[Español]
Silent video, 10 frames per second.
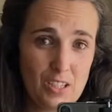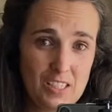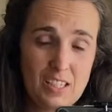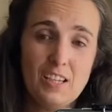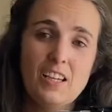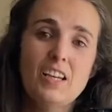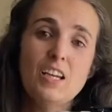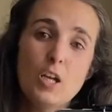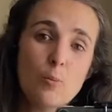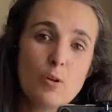así.
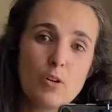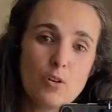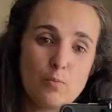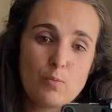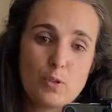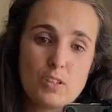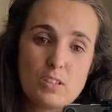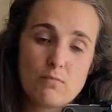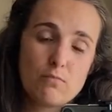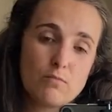Pero
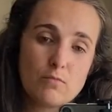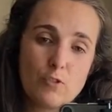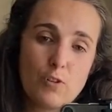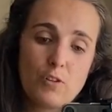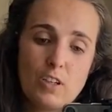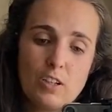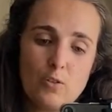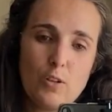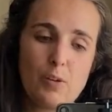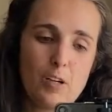pues mm, funciona y
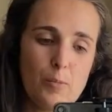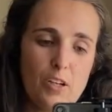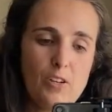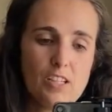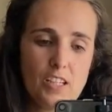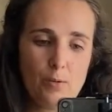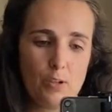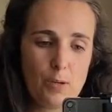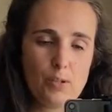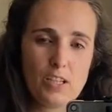no la voy a cambiar. Entonces, que llevo?
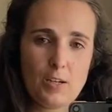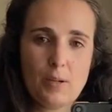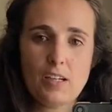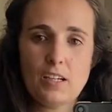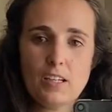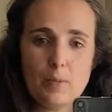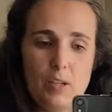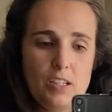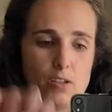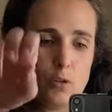Llevo esta Rebeca, que
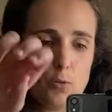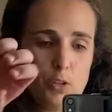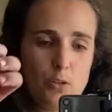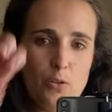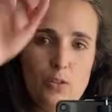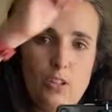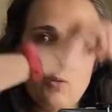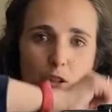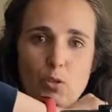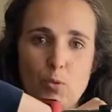también es... Hoy voy todo tres
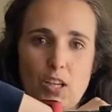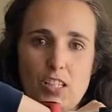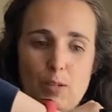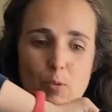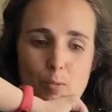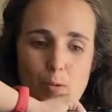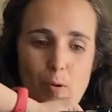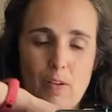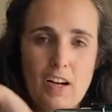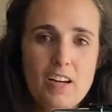cuartos, voy así, muy
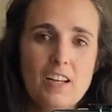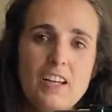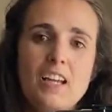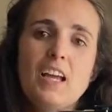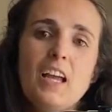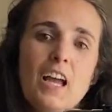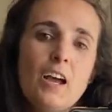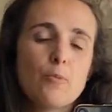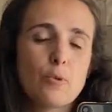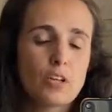primaveral
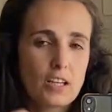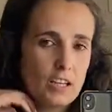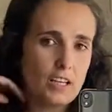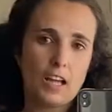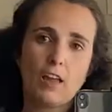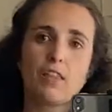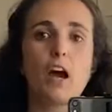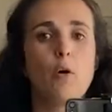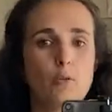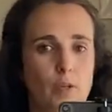porque
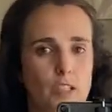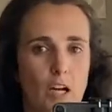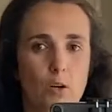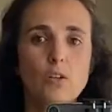hacía hoy más calor